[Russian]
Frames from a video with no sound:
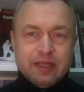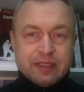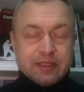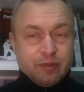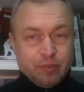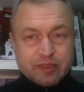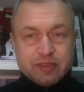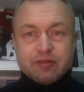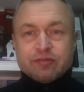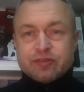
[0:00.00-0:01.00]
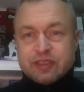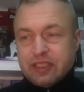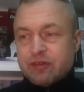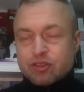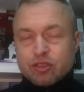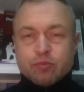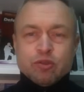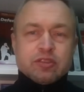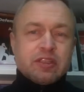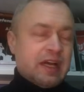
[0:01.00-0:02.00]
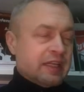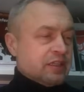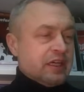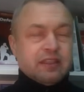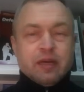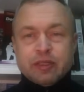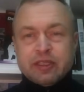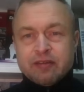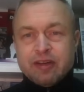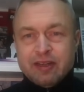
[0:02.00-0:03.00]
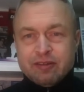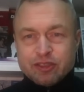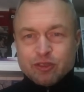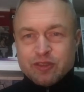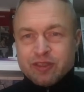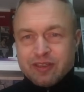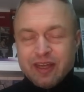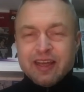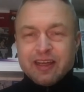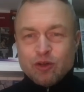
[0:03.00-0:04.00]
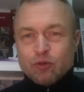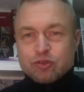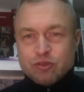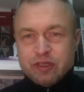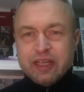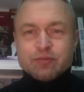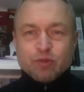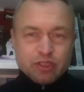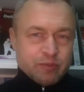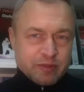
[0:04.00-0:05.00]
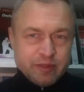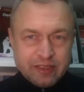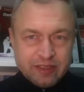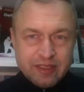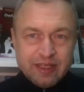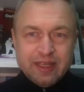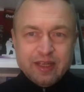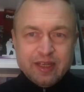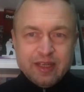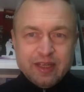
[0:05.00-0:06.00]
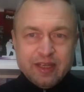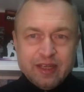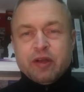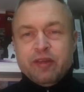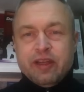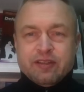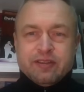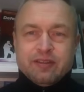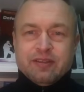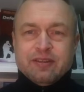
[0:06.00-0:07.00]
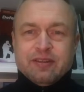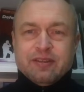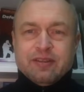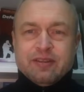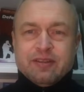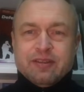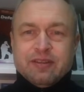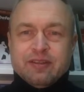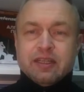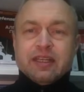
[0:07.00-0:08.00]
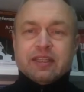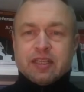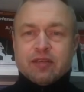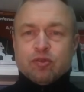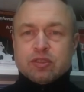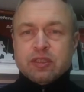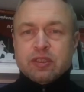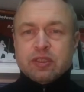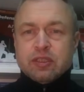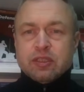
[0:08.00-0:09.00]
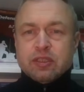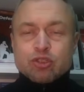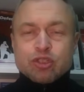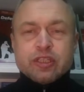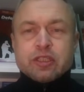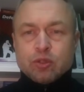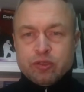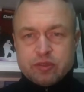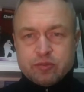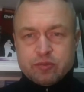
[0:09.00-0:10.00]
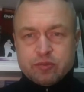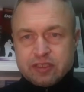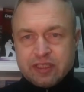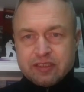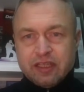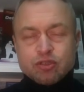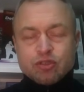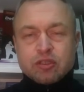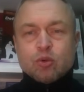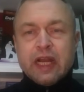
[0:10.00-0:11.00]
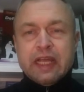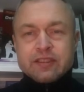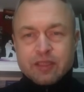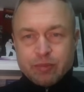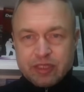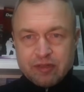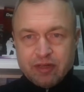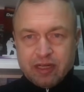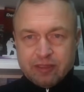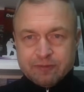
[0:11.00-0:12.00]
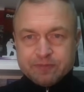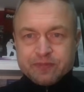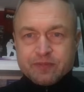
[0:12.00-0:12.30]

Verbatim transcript: и это написано в статье Washington Post. А когда подорвали Вашин... э, Каховскую ГЭС, можно посмотреть, очень легко проверить э, в интернете. Так вот, теперь уже никто не сможет сказать, что это украинцы подорвали